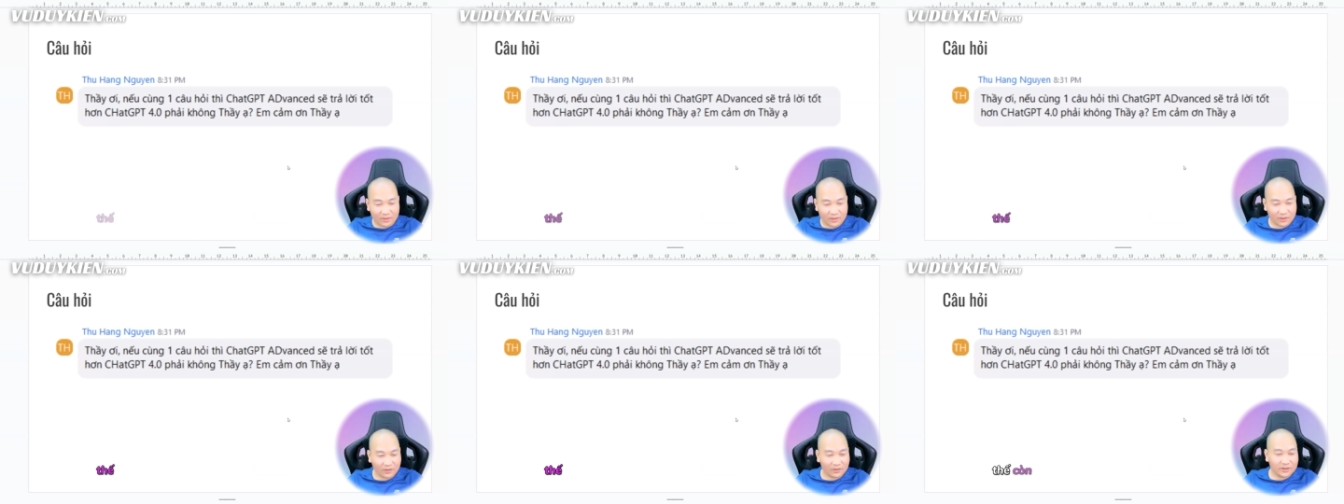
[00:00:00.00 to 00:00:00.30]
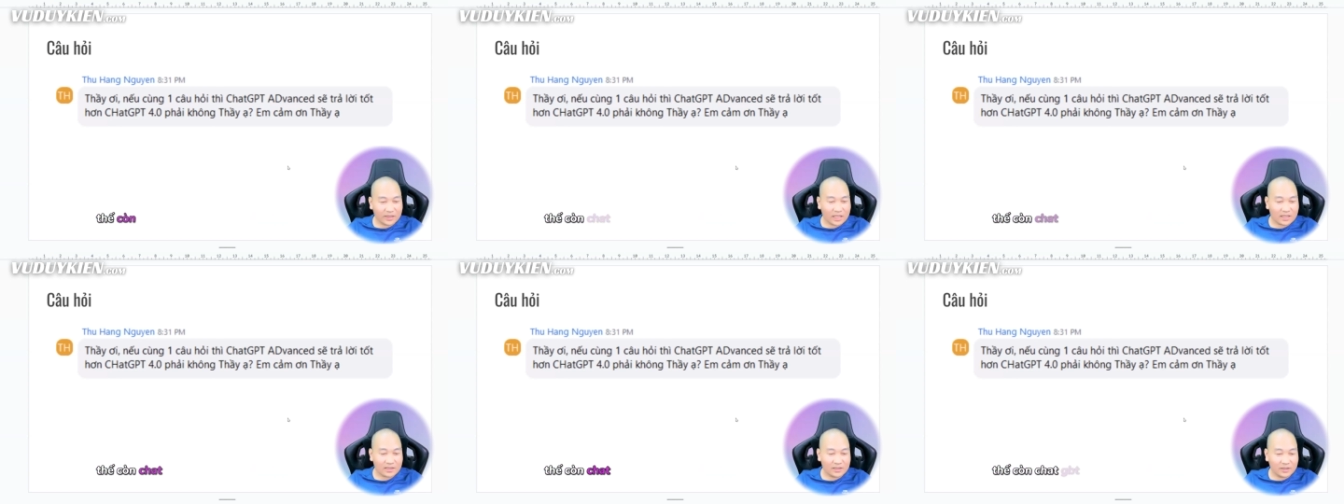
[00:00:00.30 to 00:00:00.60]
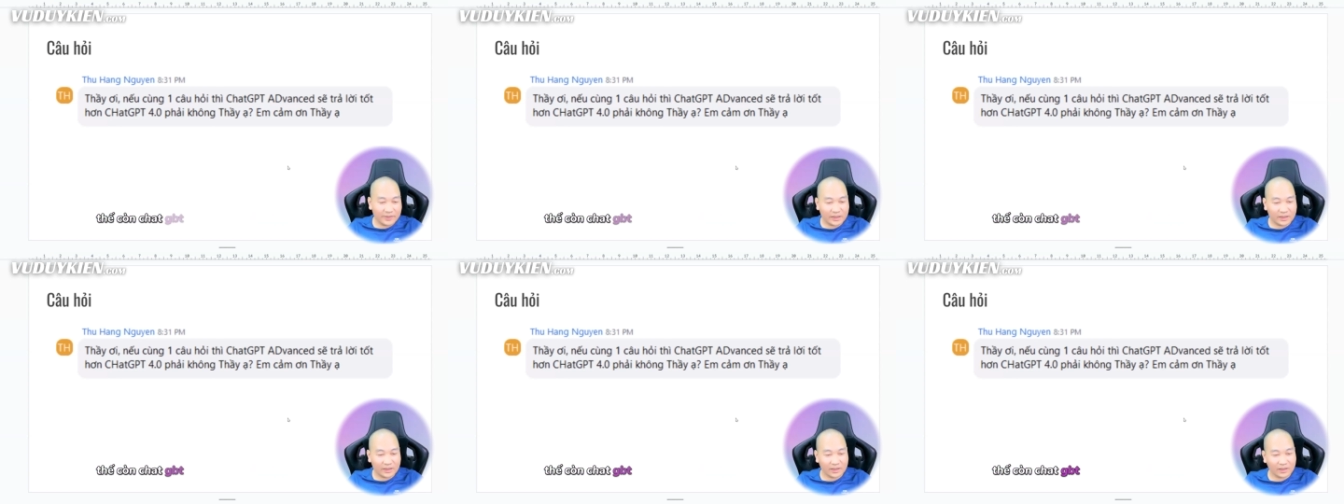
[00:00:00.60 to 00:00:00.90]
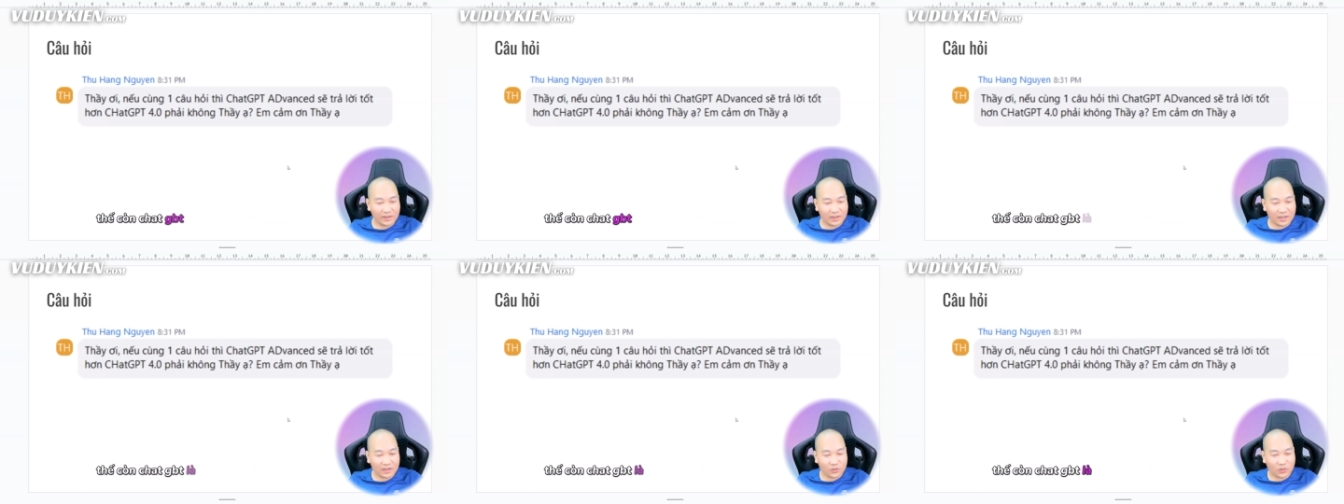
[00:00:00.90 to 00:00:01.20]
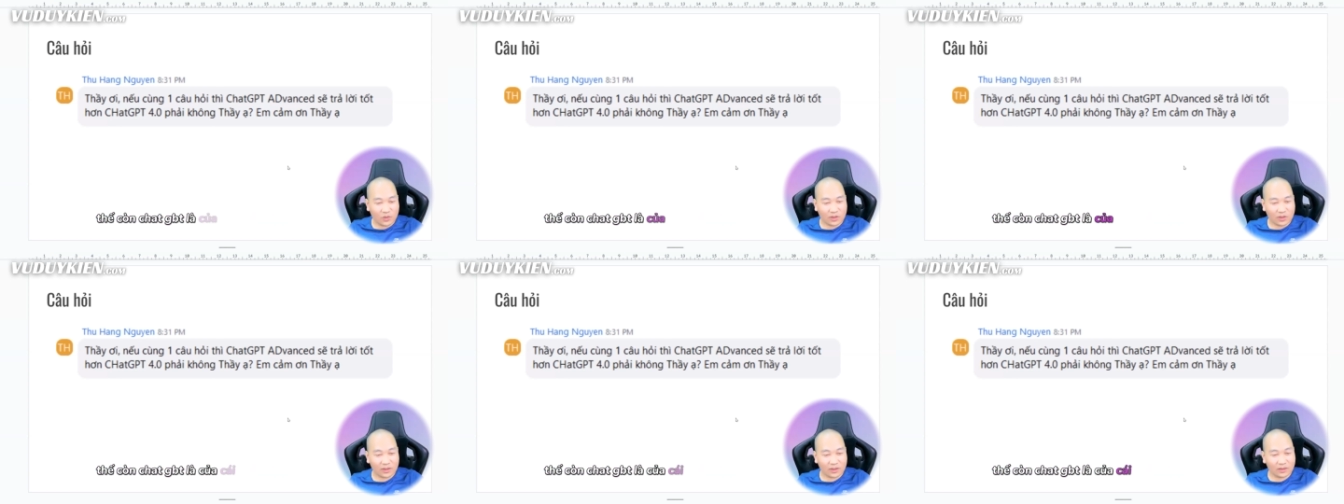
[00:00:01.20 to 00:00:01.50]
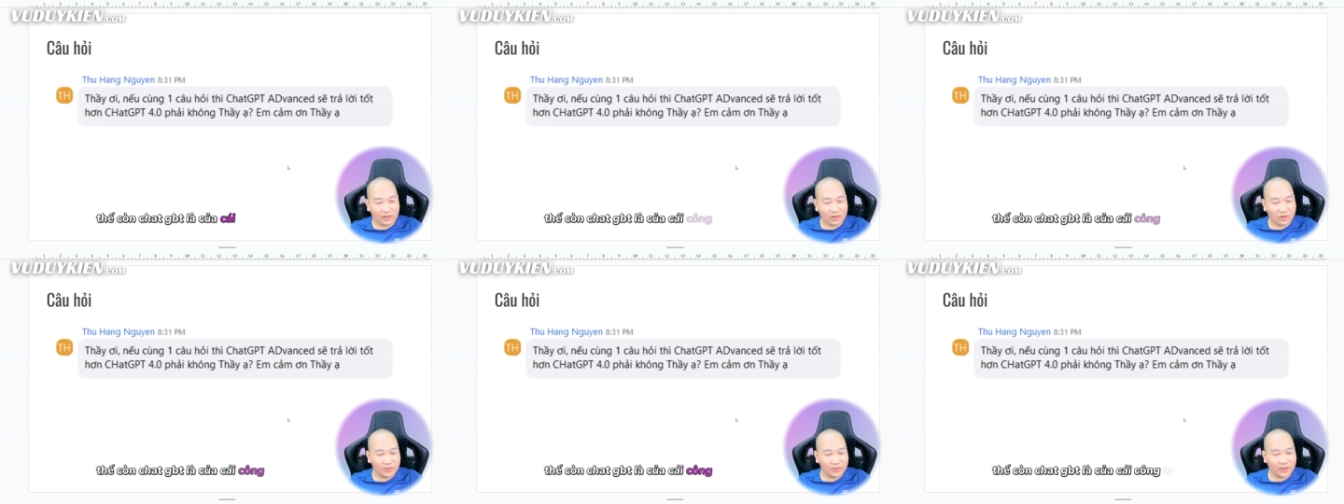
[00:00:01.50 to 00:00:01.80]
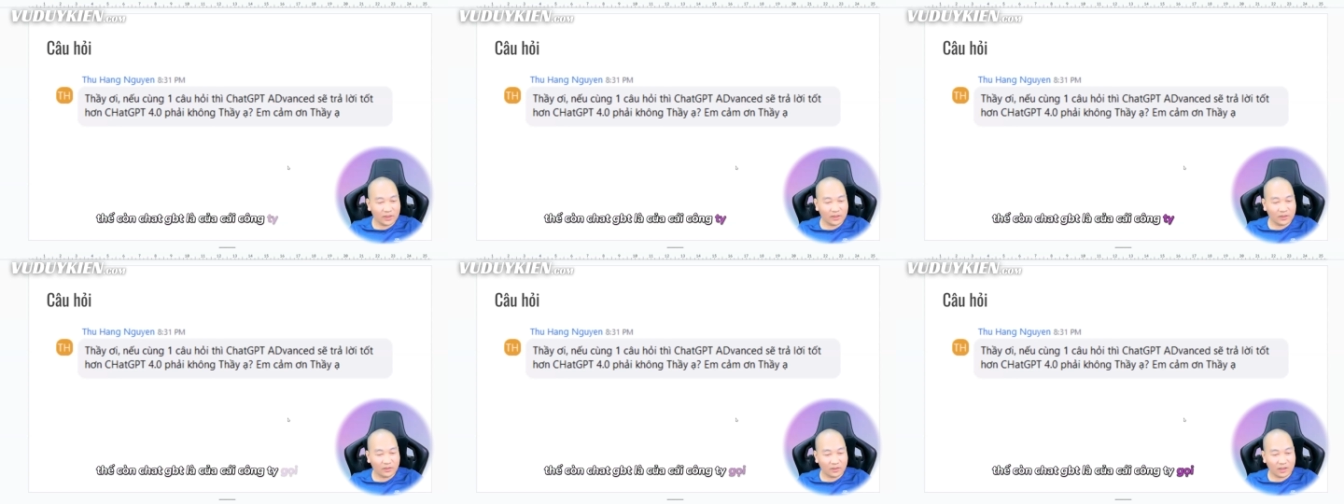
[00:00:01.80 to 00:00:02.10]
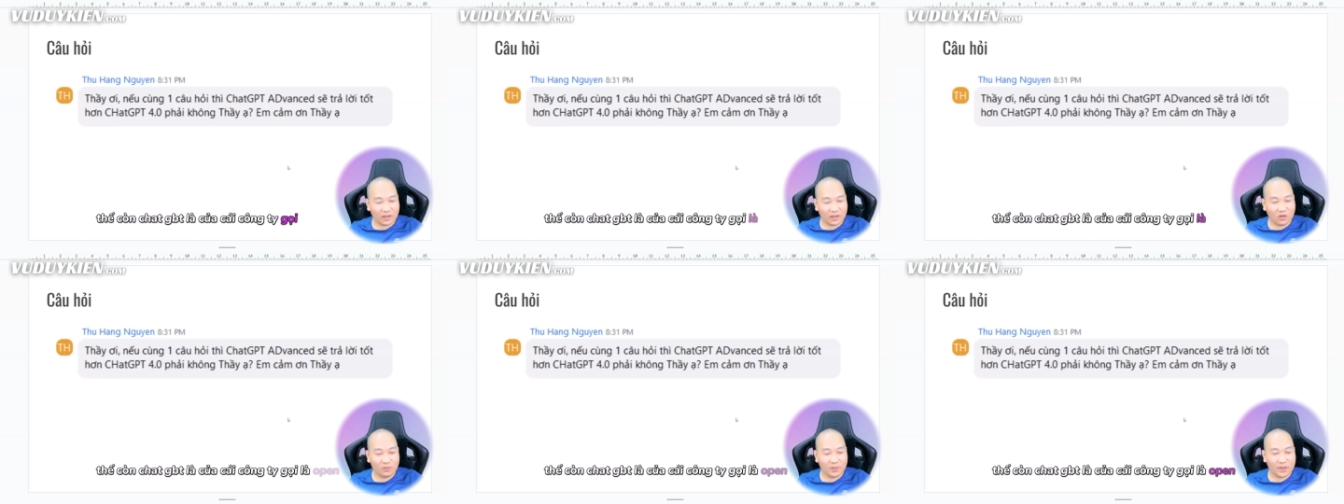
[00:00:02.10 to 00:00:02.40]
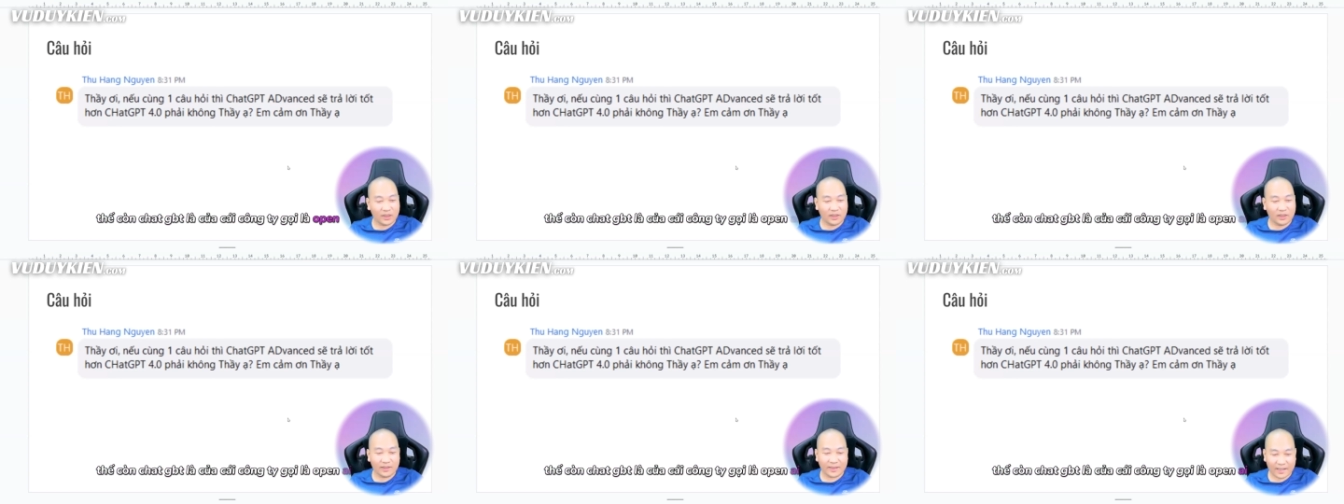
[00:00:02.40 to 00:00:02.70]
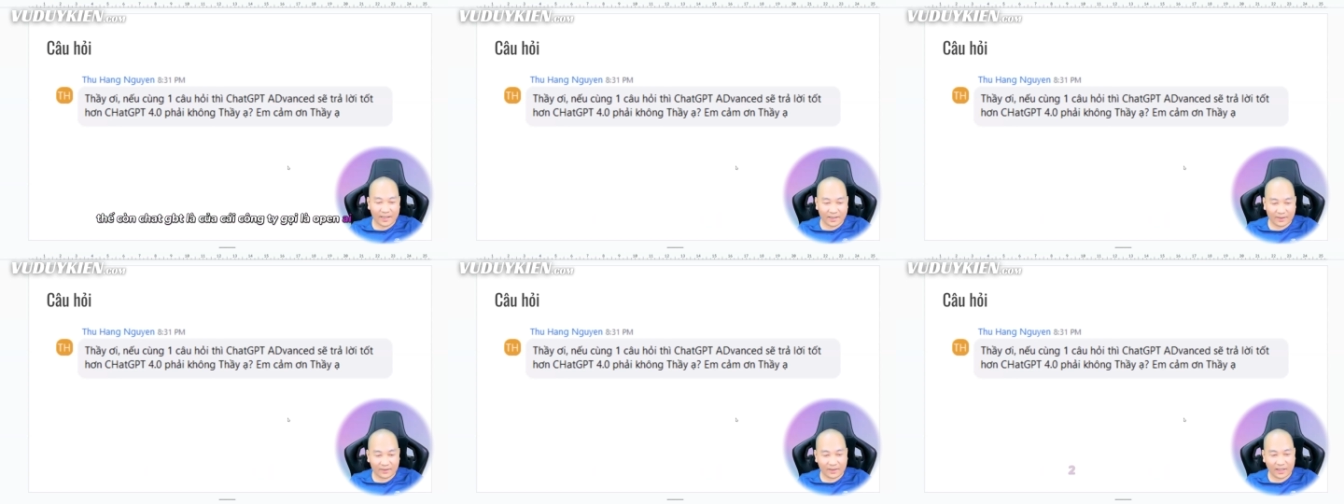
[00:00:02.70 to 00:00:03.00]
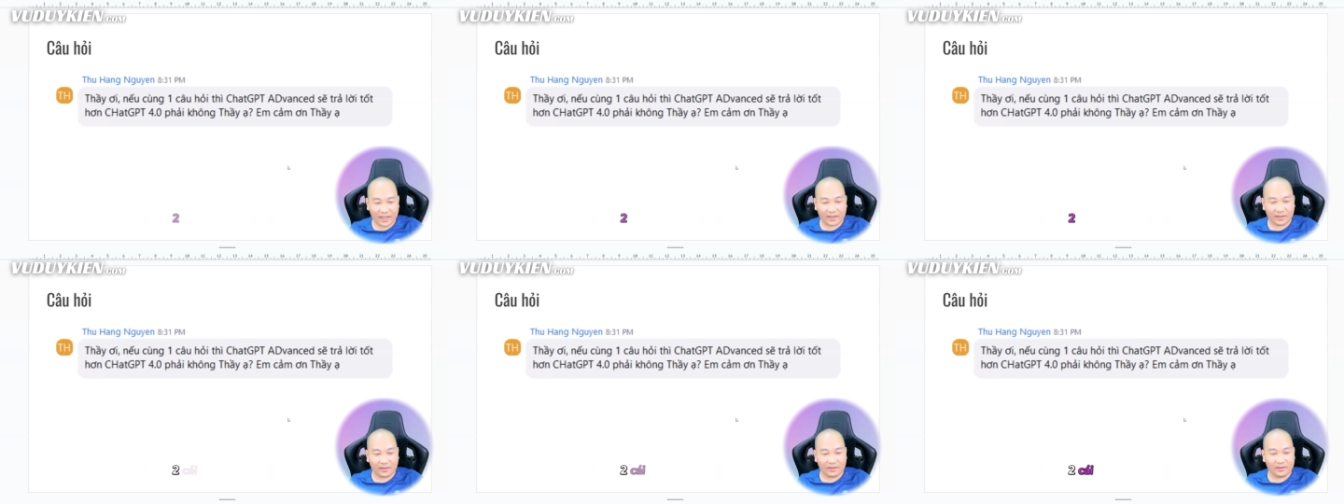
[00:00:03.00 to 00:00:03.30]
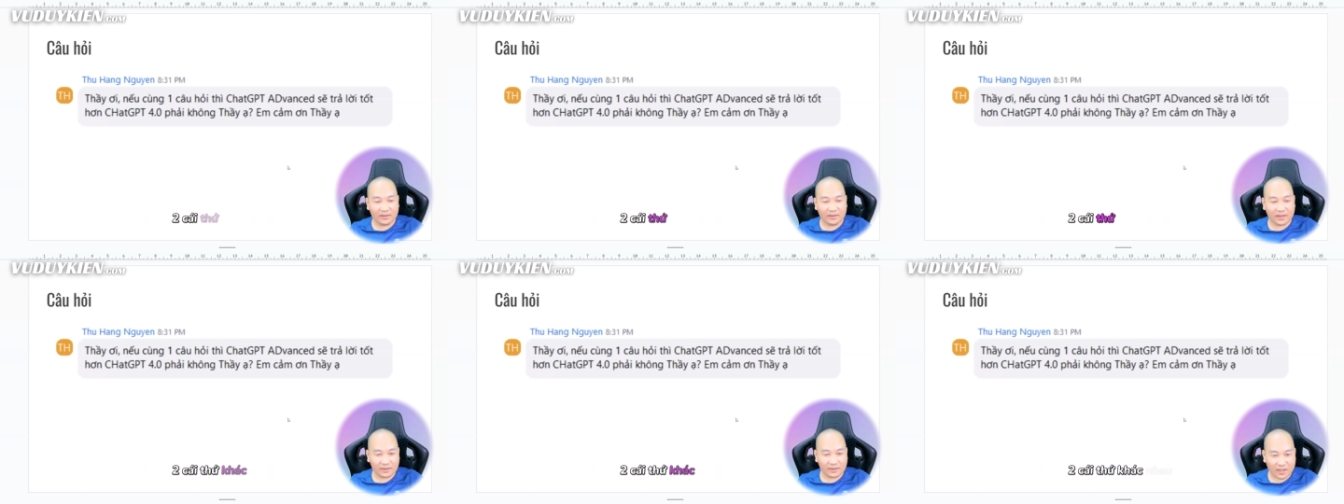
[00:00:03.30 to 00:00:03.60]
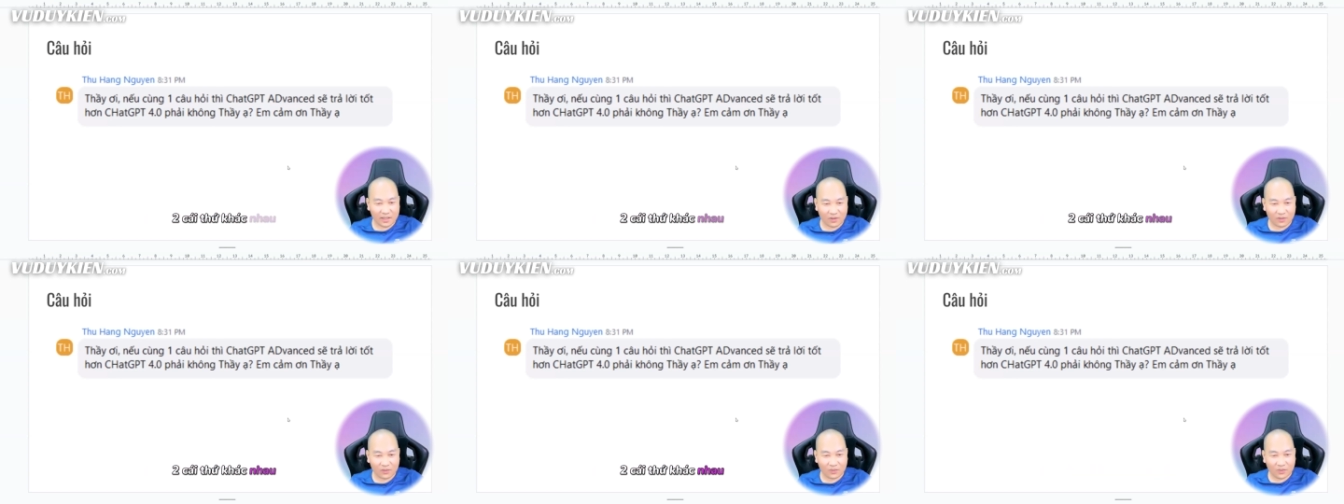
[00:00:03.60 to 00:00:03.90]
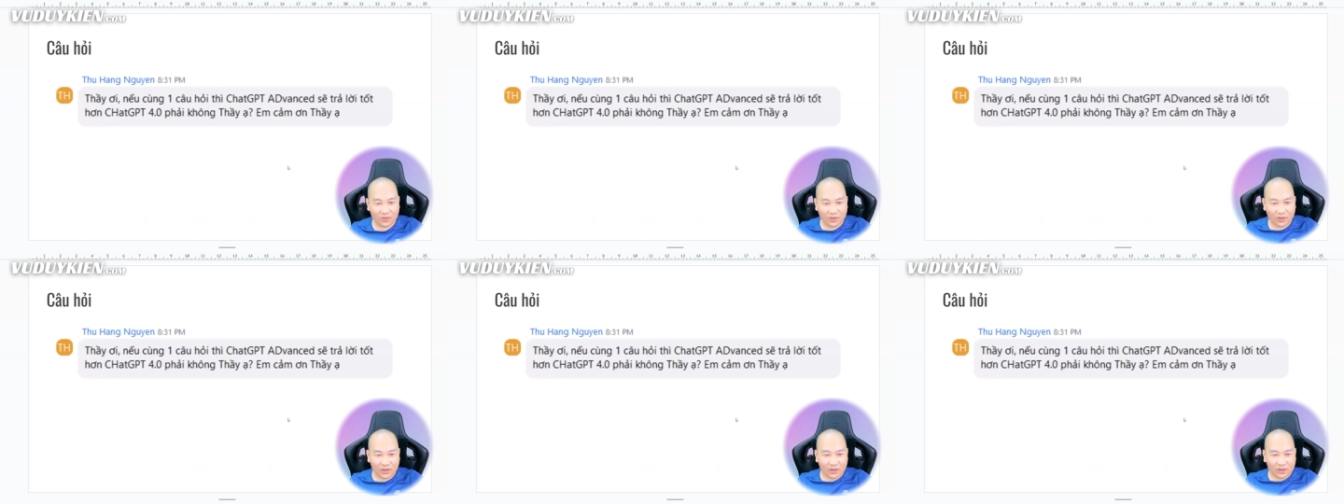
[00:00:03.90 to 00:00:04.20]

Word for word: Thế còn ChatGPT là của cái công ty gọi là OpenAI, hai cái thứ khác nhau.